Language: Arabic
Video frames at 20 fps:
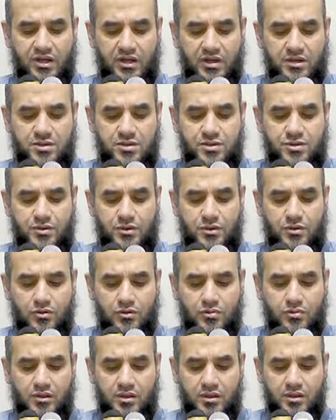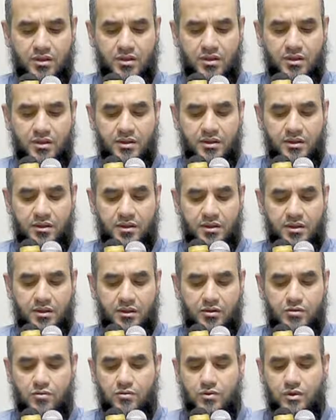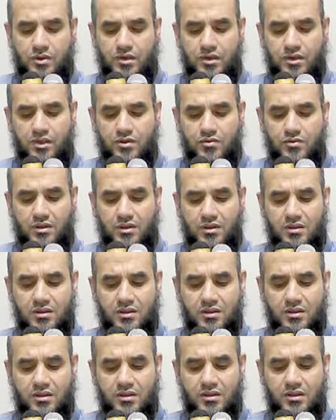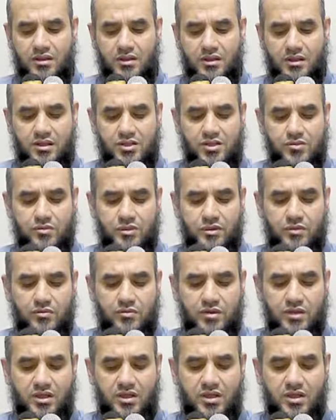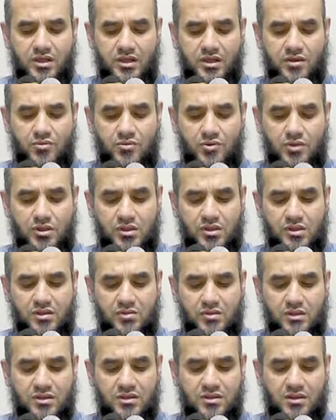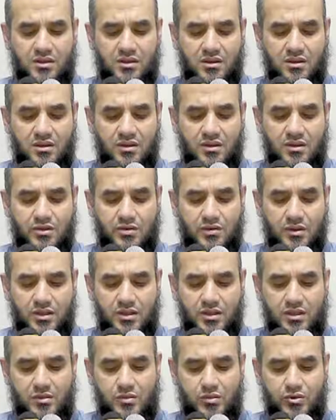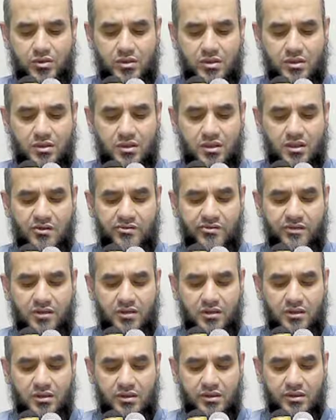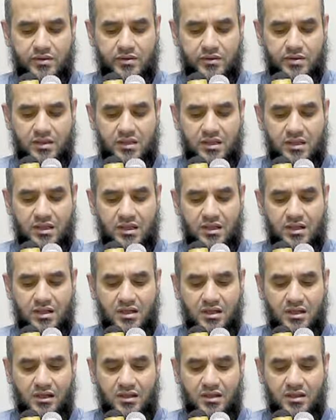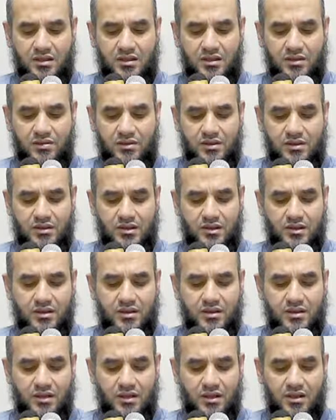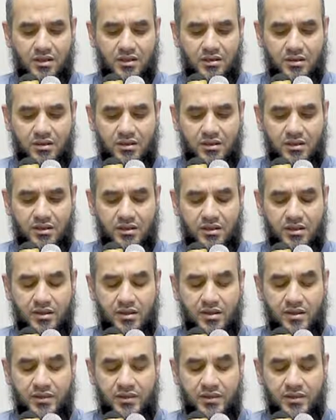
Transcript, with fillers: الحج والعمرة يقول والنهي عن قتل يشمل النهي عن مقدمات القتل وعن المشاركة في القتل والدلالة عليه والإعانة على قتله